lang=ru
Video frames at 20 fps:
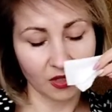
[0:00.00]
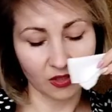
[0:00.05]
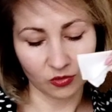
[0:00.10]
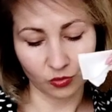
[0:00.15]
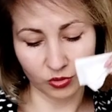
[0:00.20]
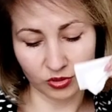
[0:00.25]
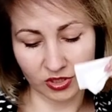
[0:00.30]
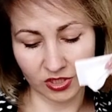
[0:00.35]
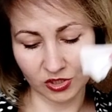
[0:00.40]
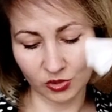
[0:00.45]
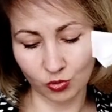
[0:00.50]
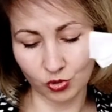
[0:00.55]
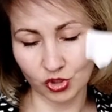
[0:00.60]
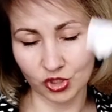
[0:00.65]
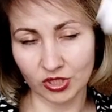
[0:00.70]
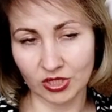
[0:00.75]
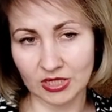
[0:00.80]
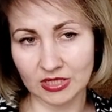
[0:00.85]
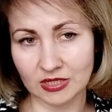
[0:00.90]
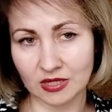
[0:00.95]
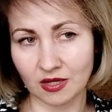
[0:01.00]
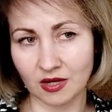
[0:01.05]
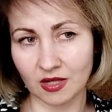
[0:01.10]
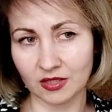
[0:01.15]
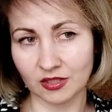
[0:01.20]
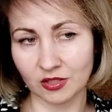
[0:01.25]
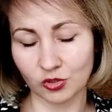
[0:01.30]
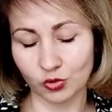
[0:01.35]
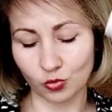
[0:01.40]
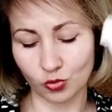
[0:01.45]
Но здесь точно есть
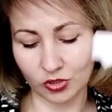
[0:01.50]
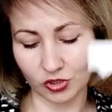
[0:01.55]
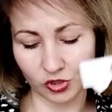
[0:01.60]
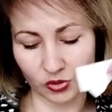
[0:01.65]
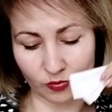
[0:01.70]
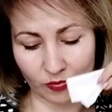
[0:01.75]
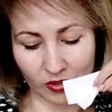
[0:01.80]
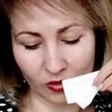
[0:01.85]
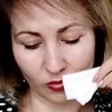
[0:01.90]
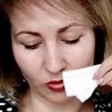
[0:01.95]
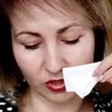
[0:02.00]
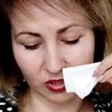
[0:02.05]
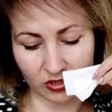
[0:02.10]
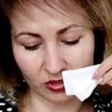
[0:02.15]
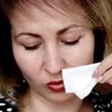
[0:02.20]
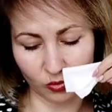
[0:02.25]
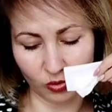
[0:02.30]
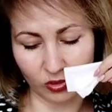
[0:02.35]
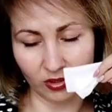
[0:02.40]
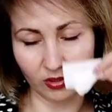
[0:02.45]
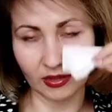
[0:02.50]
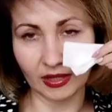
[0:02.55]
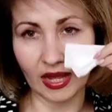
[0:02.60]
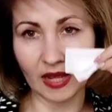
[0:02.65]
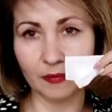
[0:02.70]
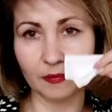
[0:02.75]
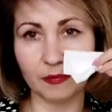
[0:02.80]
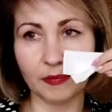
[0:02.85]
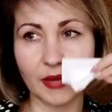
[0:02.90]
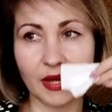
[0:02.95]
какая-то то ли смородина, то ли
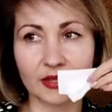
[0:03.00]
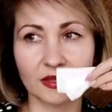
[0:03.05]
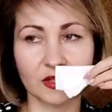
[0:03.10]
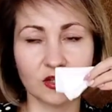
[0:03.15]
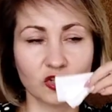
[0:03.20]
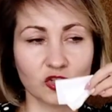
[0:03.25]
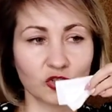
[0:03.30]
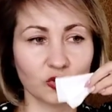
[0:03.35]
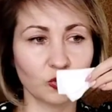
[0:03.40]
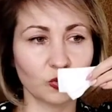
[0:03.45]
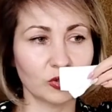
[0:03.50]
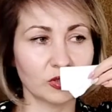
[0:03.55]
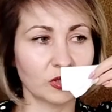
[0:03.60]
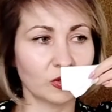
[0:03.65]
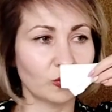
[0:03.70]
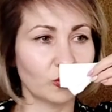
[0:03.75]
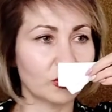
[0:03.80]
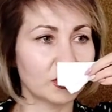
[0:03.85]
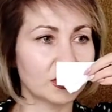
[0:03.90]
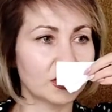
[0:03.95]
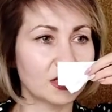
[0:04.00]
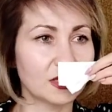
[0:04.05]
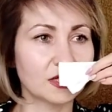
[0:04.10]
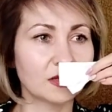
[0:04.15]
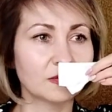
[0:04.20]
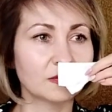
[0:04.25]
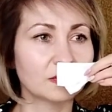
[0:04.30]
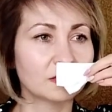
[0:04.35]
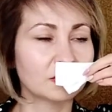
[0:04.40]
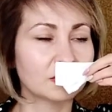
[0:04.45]
лайм, мята, что-то такое здесь
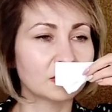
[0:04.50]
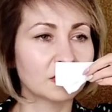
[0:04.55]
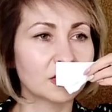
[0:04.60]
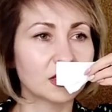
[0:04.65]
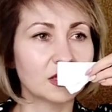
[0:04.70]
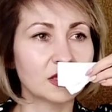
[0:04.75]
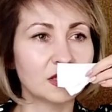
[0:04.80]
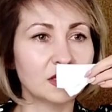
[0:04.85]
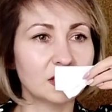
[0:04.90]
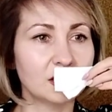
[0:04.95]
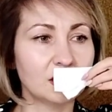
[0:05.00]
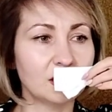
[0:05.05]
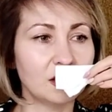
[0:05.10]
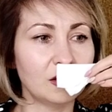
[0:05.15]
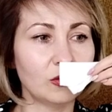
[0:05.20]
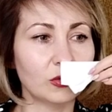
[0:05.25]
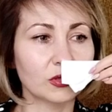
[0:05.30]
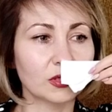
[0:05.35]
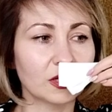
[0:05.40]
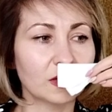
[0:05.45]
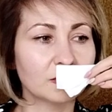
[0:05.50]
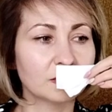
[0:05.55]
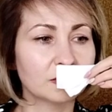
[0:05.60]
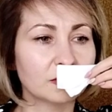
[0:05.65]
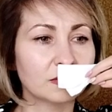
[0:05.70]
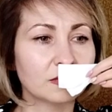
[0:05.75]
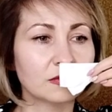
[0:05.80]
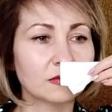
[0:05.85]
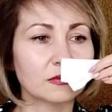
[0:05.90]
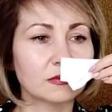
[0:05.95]
зелено,
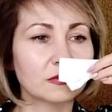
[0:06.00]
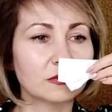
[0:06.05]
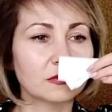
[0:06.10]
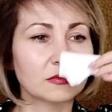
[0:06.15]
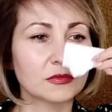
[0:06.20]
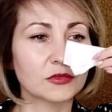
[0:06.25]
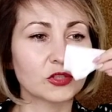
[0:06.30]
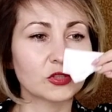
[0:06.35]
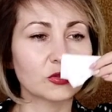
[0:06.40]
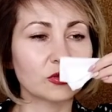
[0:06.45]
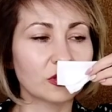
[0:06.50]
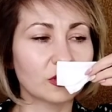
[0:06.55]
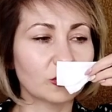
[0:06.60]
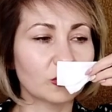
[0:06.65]
что-то